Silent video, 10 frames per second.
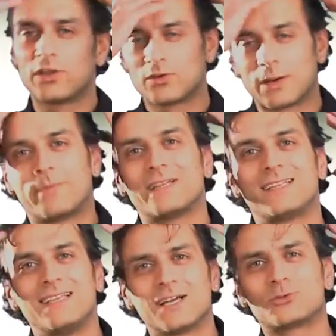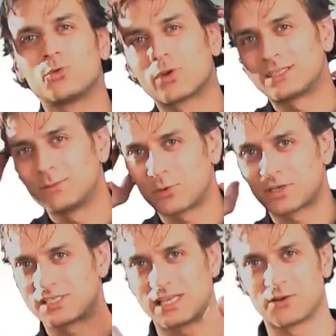io una pettinatura tipo
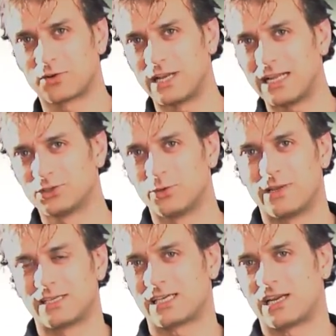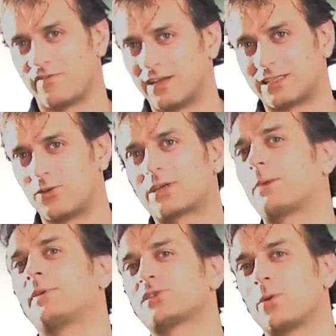Cristiano Ronaldo me la sarei fatta, non
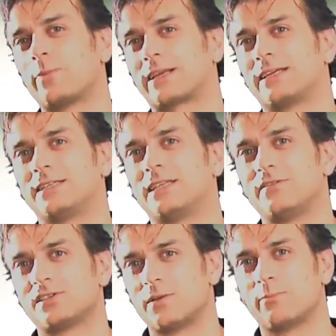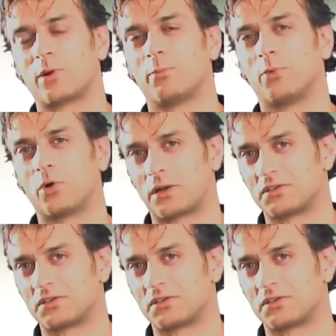capisco perché ti devi sempre opporre.